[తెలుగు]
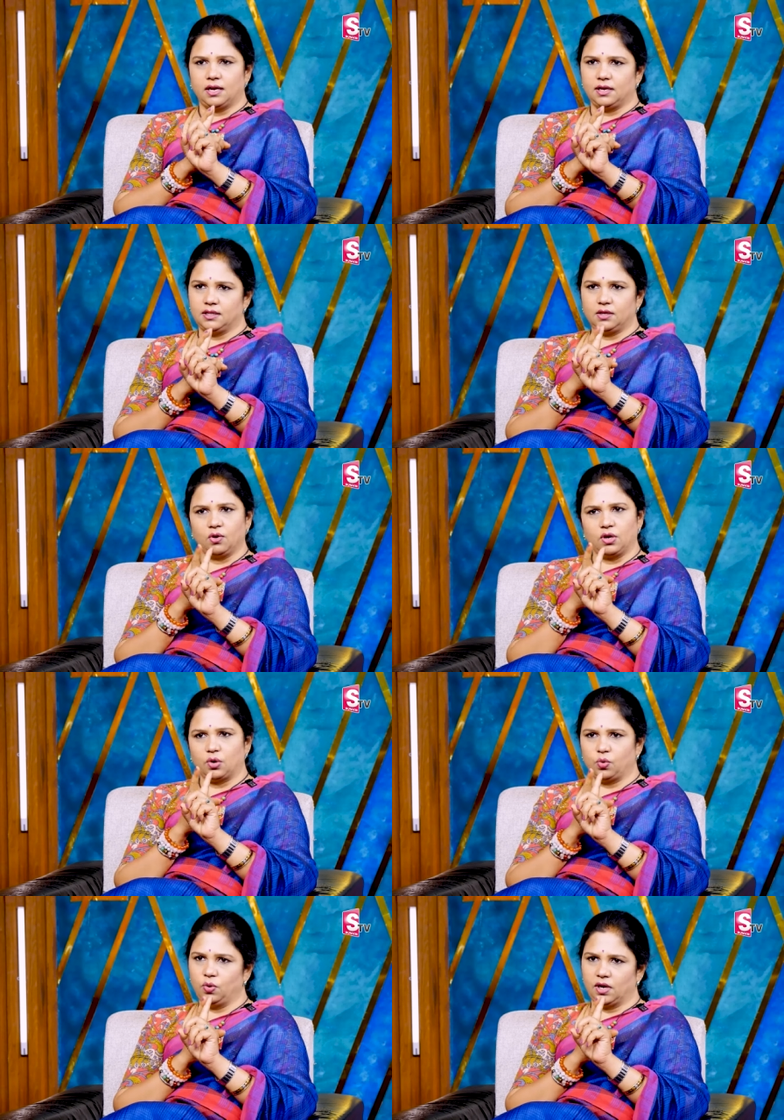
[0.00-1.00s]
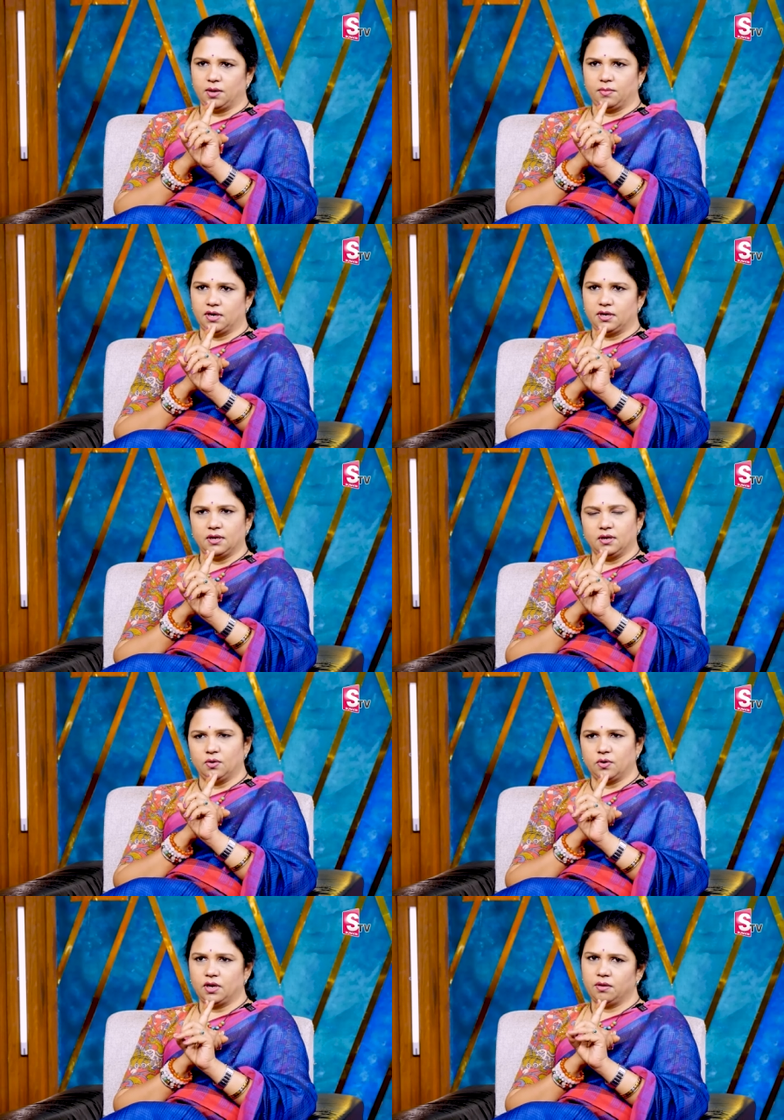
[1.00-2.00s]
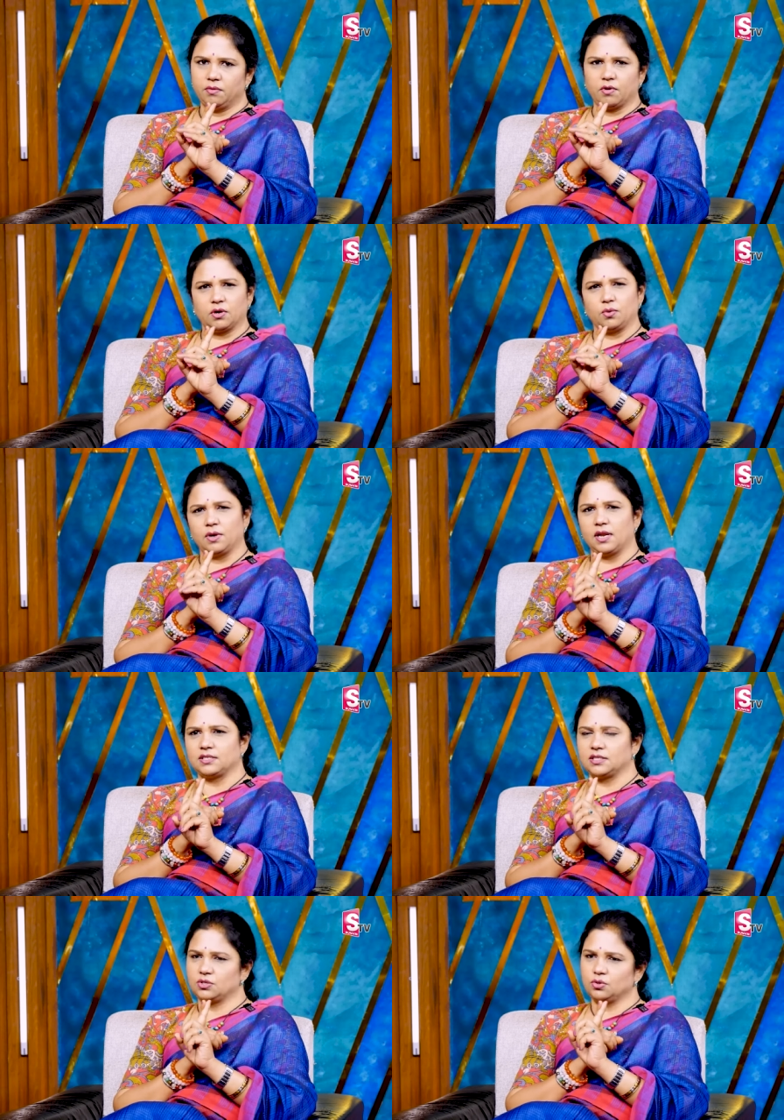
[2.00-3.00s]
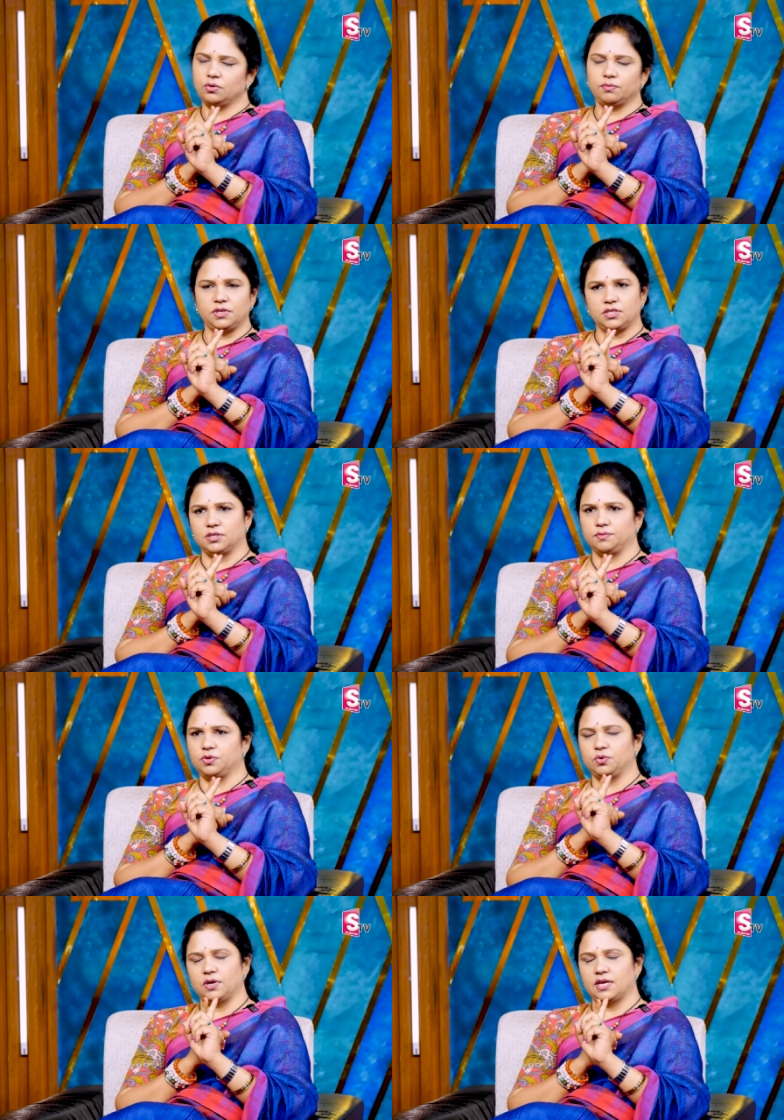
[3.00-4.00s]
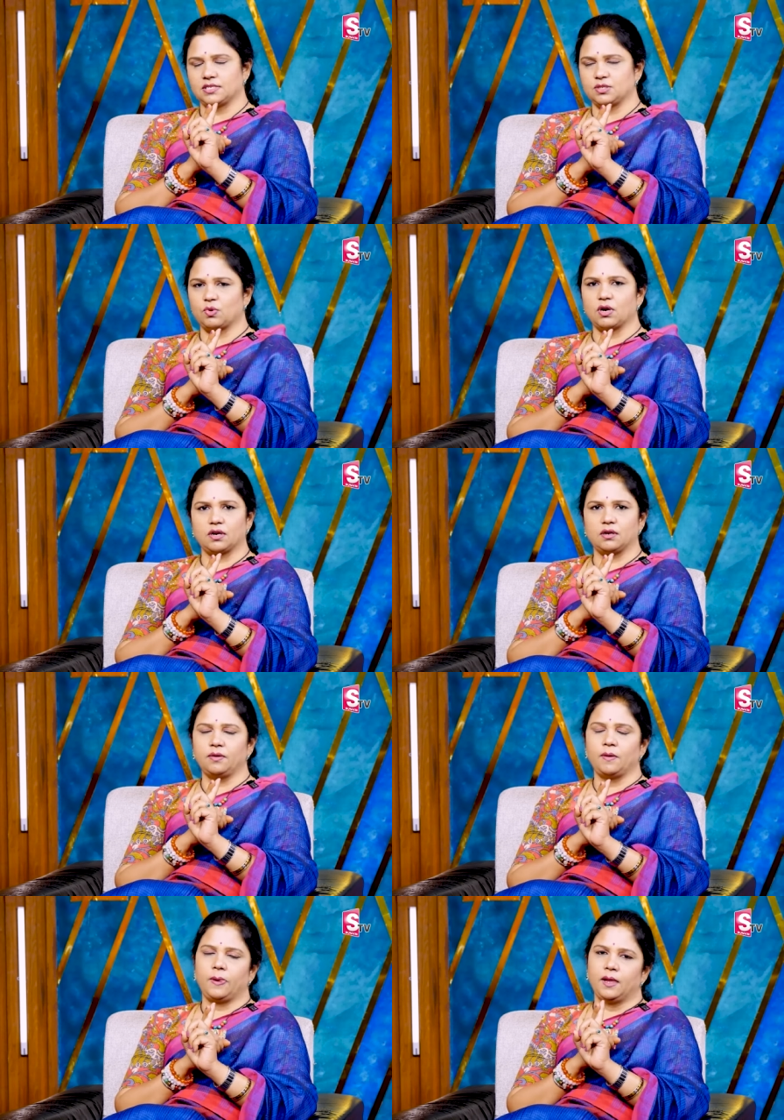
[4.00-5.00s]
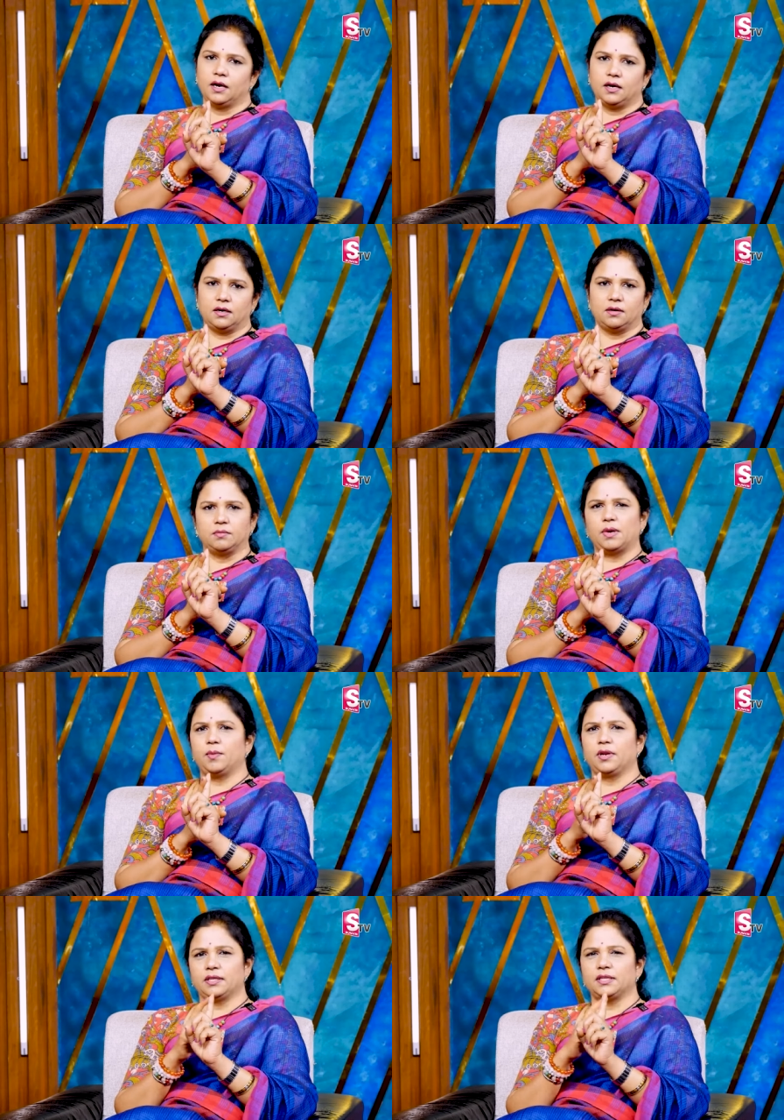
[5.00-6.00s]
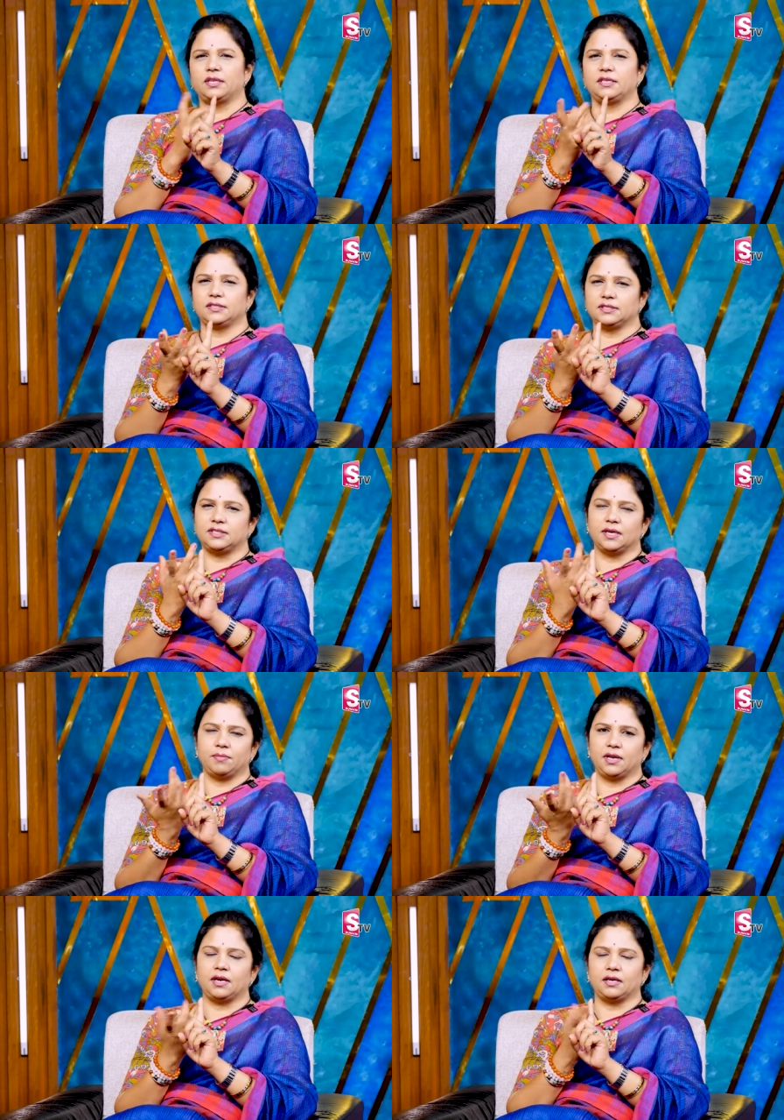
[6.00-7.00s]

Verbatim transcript: అన్నది ఒక రూల్ అనమాట ఓకే ఒక టూ గ్లాసెస్ మీ ఇష్టం టూ గ్లాసెస్ వాటర్ మామూలుగా అయితే త్రీ సిక్స్టీ ఎంఎల్